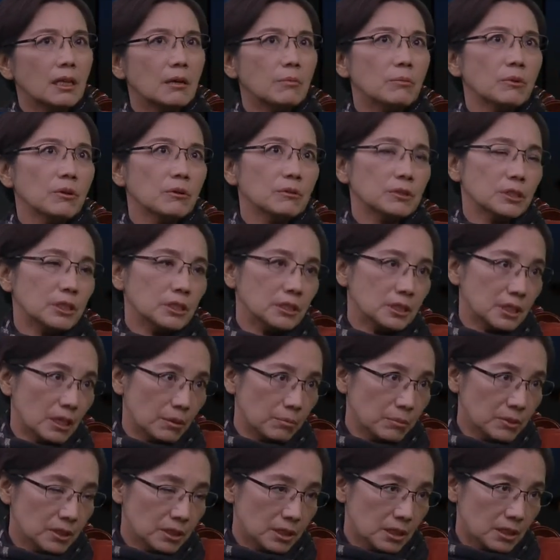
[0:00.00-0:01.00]
那么
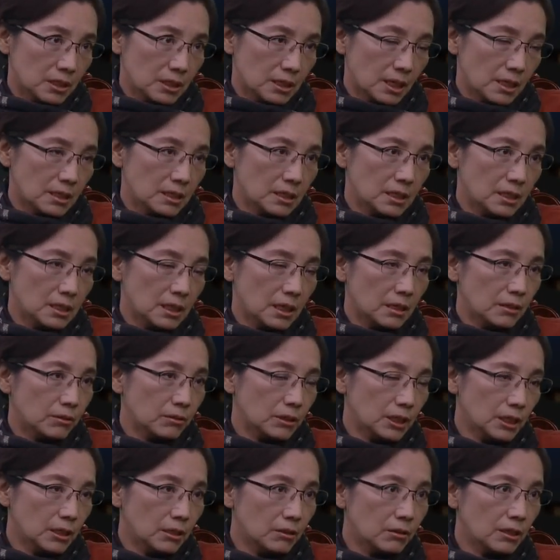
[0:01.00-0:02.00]
咱们这三十年
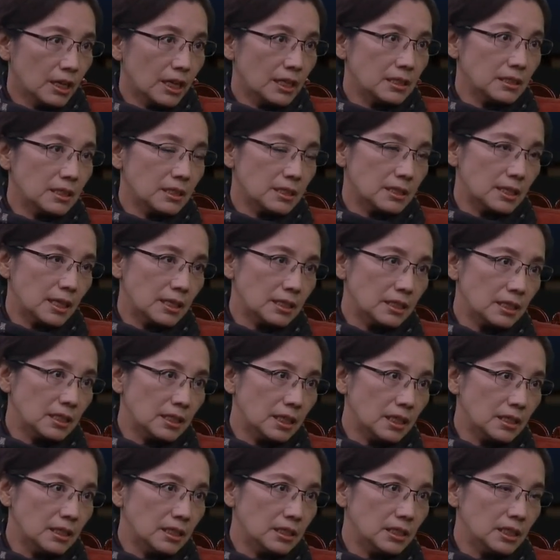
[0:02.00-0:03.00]
回头看这三
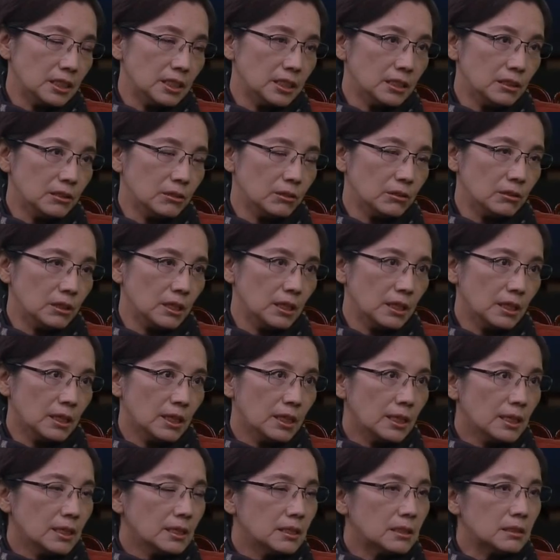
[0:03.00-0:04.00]
十年的西学，
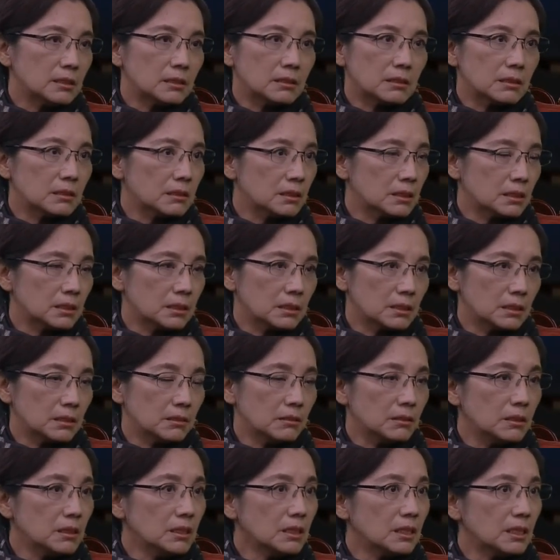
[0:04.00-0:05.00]
就是
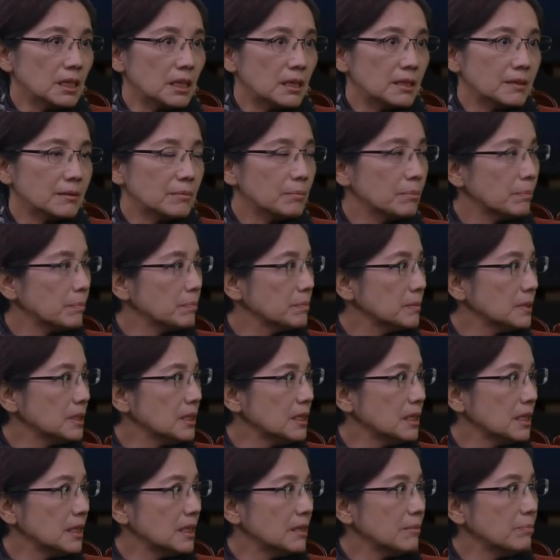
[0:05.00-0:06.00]
有一点
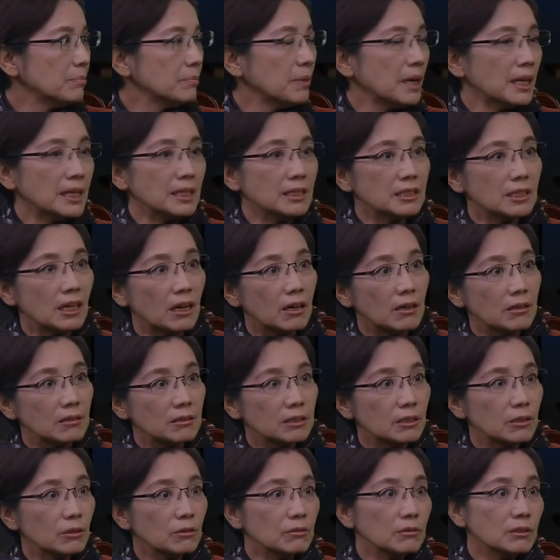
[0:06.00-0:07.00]
一鳞半
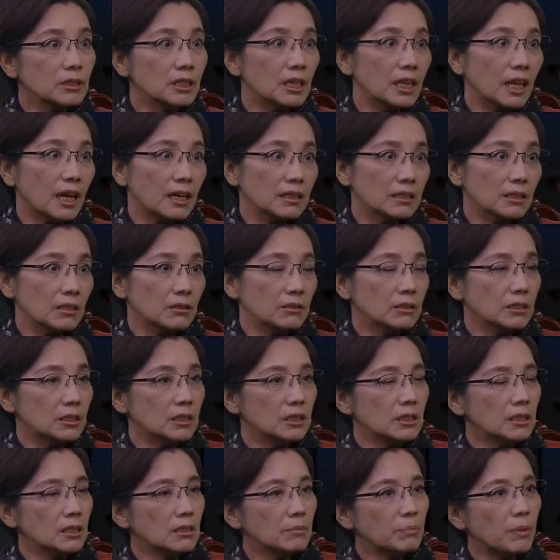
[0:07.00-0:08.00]
爪，东一榔头
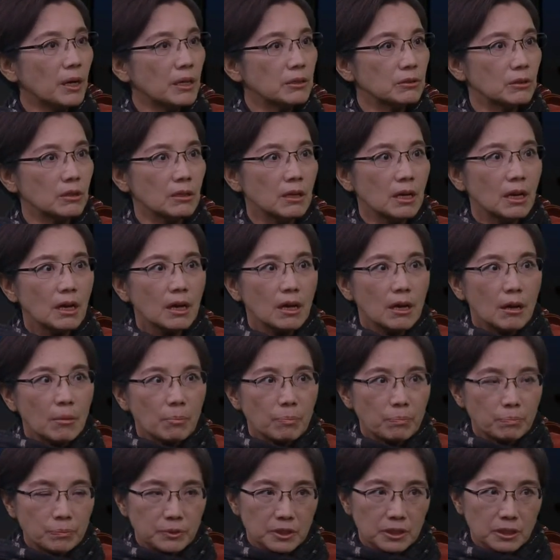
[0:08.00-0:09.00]
西一破碎，
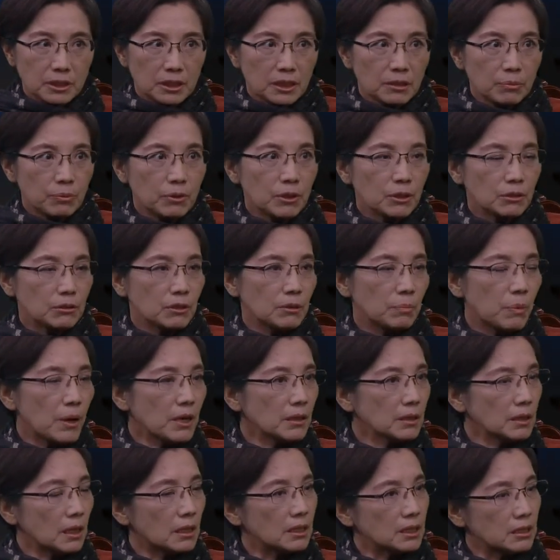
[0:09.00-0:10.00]
支离破碎，
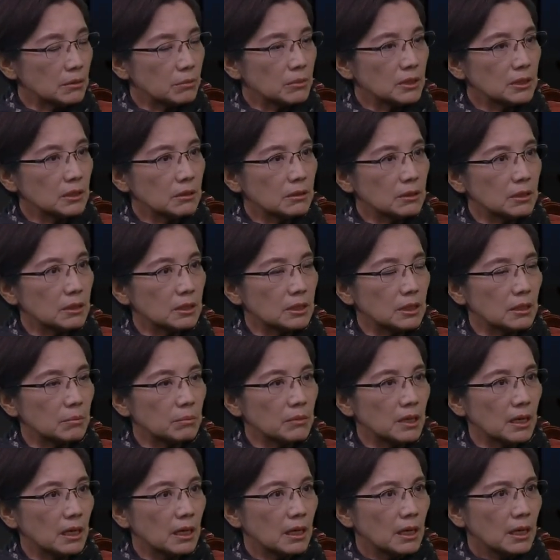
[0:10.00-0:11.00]
碰到什么就是什
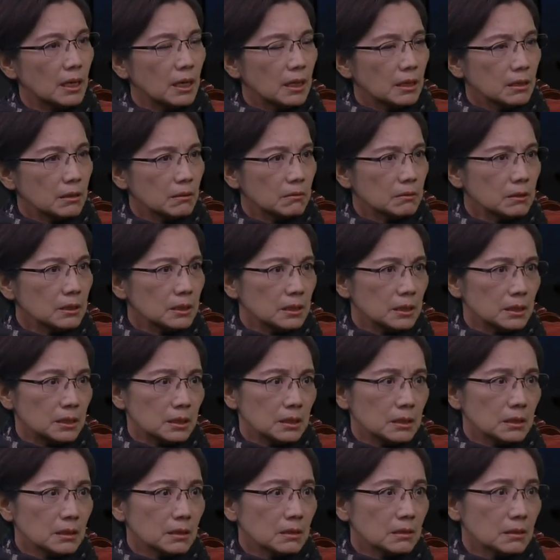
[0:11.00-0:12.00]
么，都已
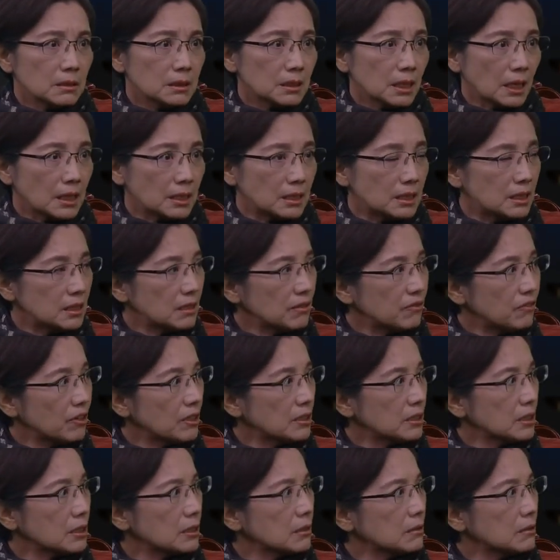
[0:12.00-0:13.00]
经在西方